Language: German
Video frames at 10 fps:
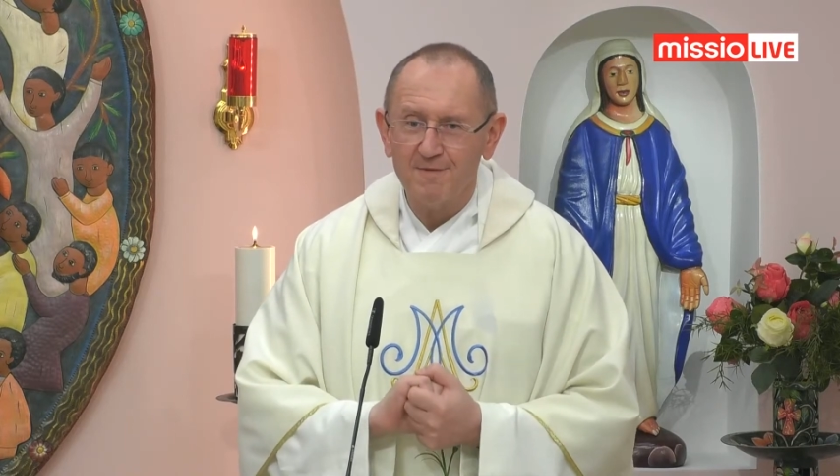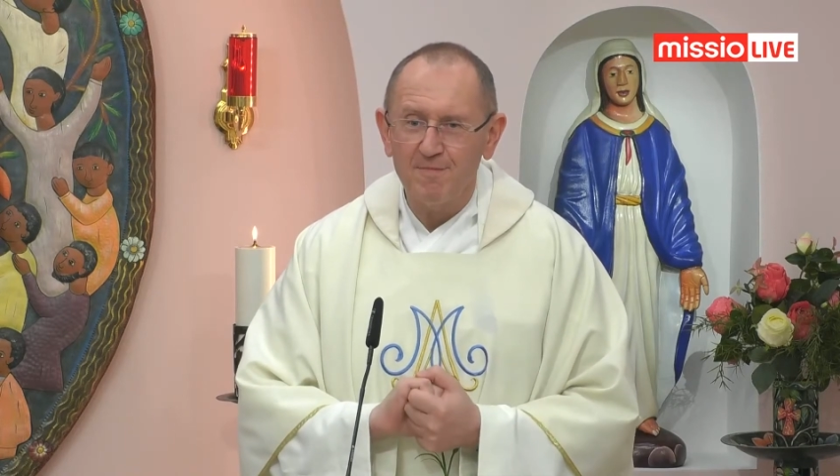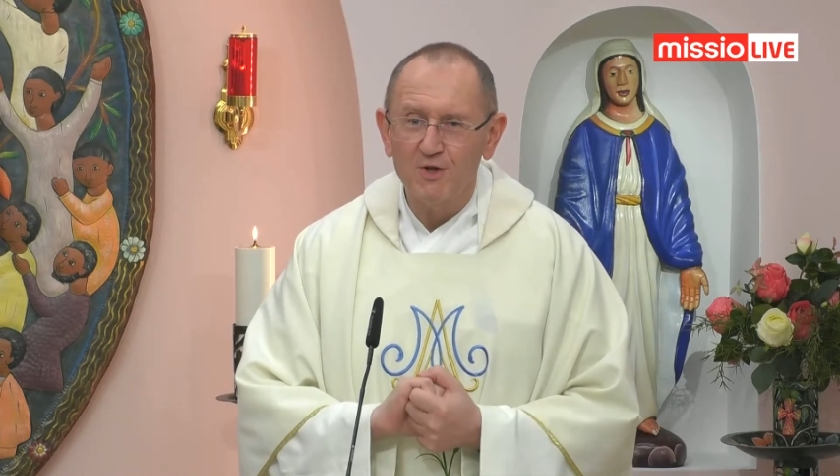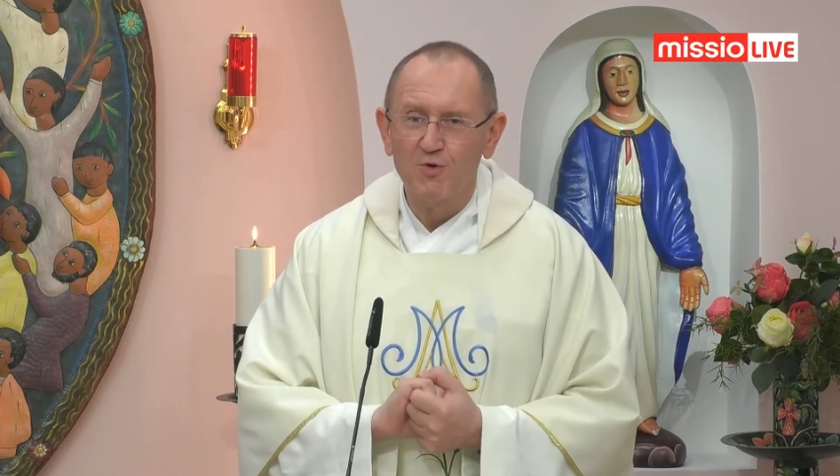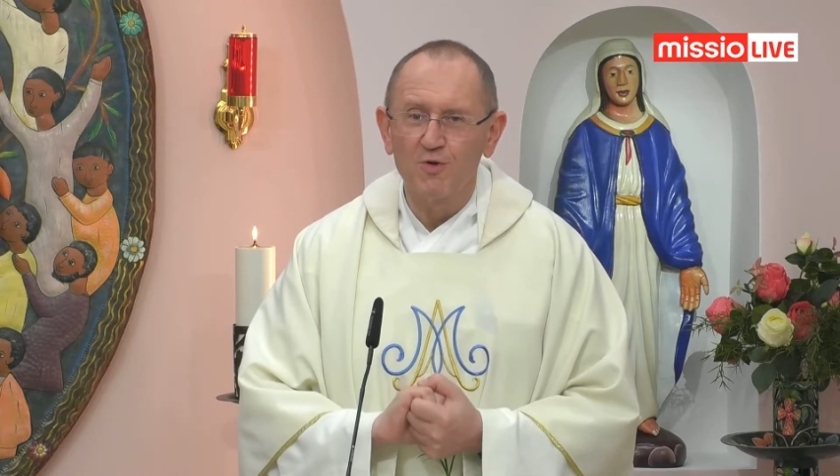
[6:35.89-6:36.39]

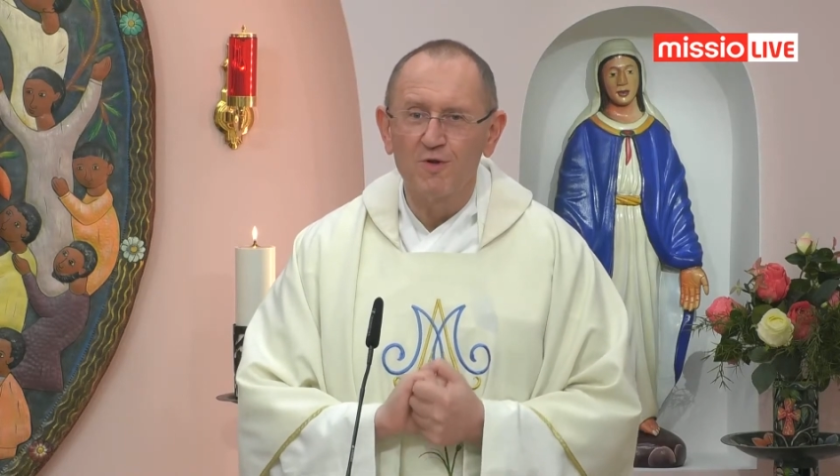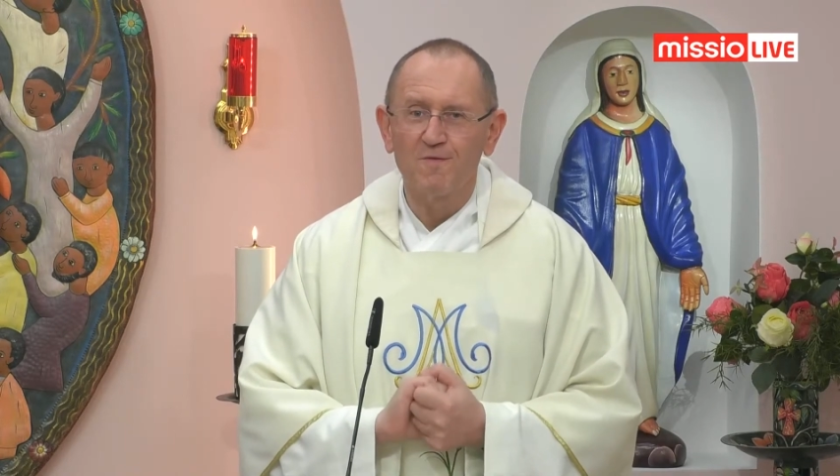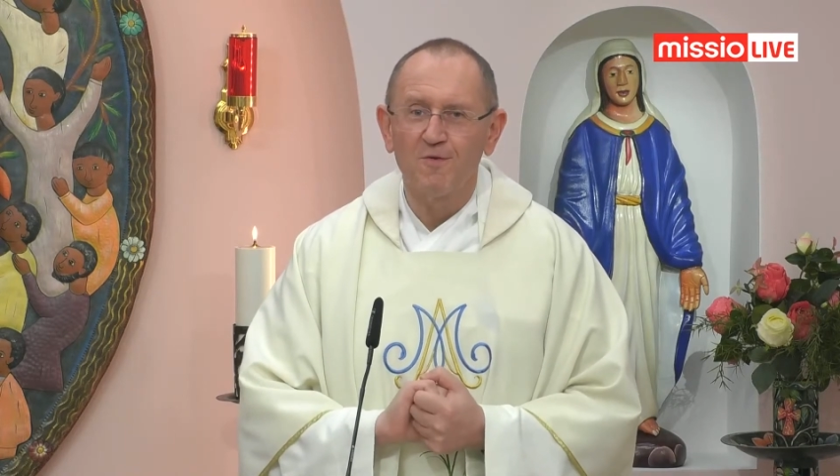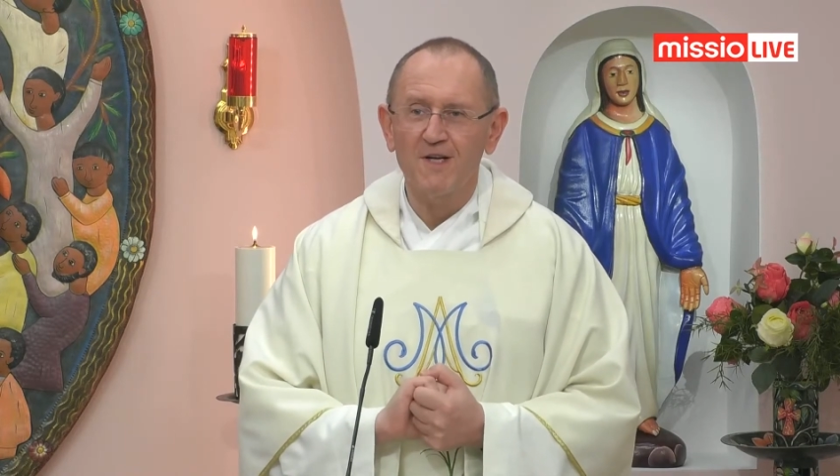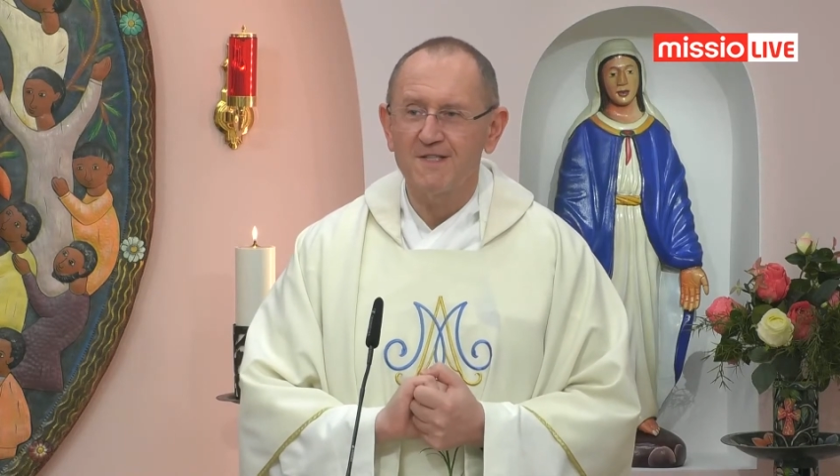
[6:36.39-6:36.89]
mit guten
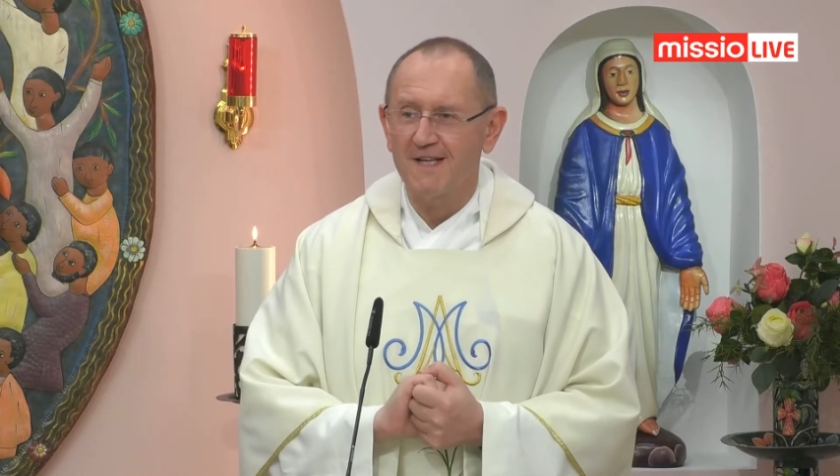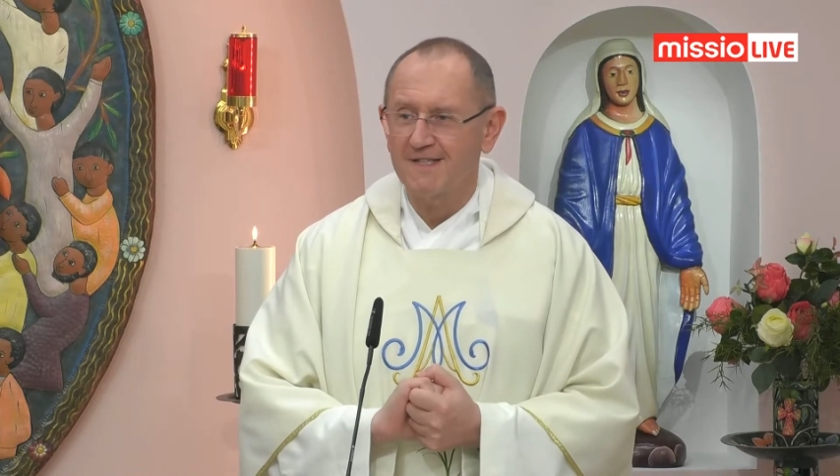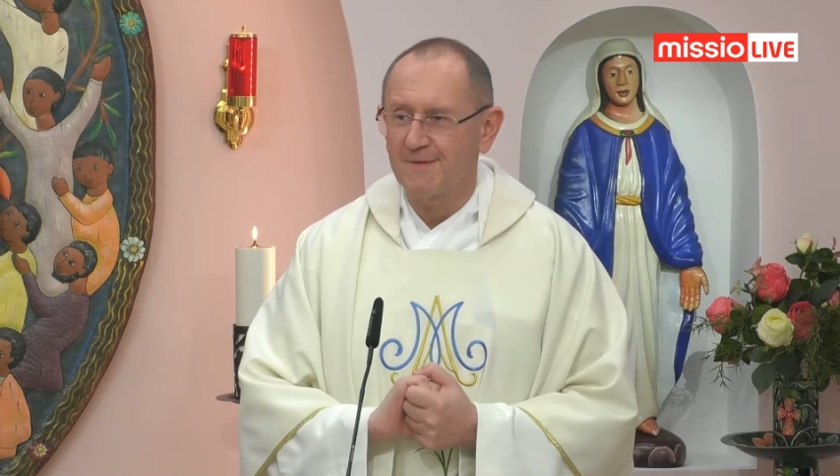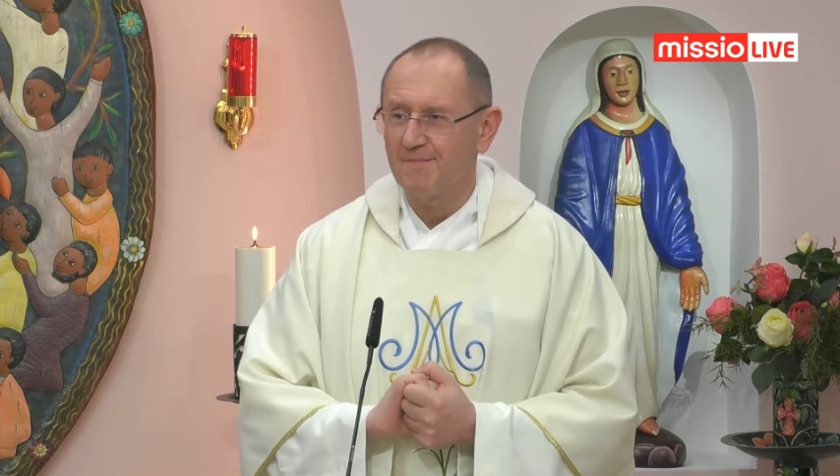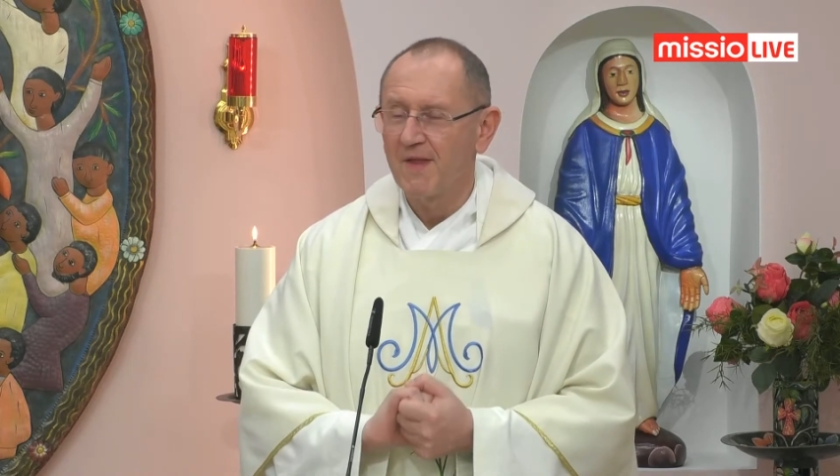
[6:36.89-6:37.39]
Vorsätzen.